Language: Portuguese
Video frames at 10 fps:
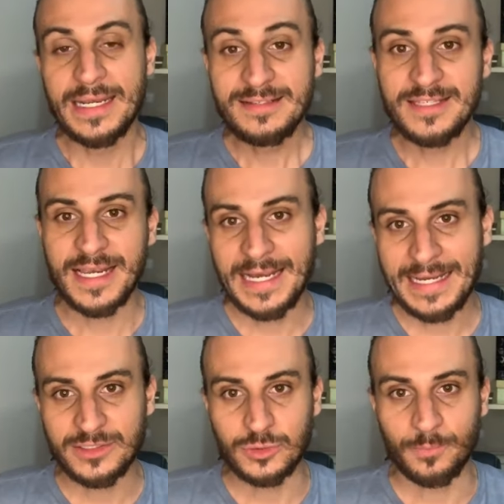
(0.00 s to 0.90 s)
Nesse
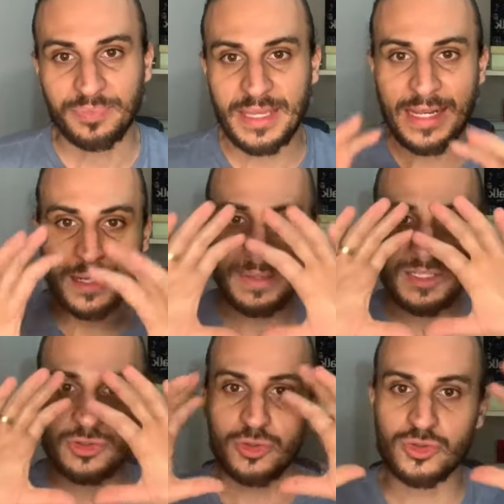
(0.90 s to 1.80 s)
caso, a
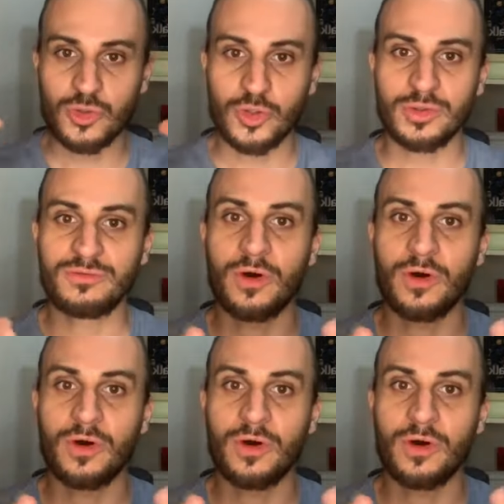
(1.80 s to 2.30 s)
camada de ozônio